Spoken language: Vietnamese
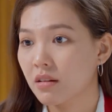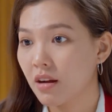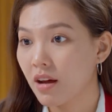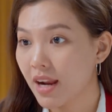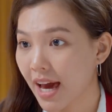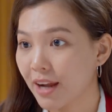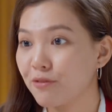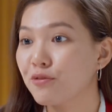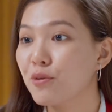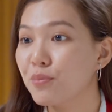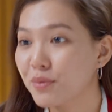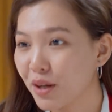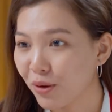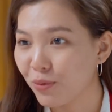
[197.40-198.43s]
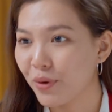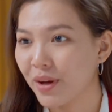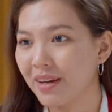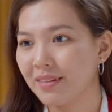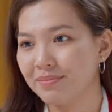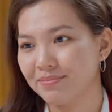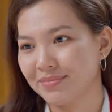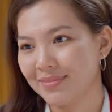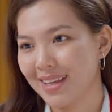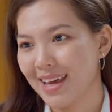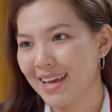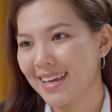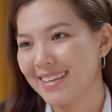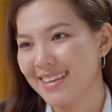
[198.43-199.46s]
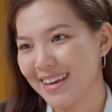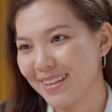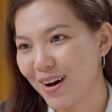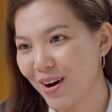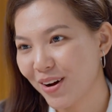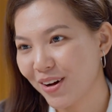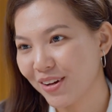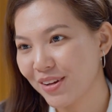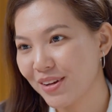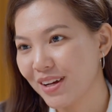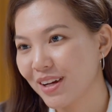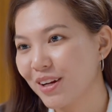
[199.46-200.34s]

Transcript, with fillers: đó là hạnh phúc tự nguyện vậy thôi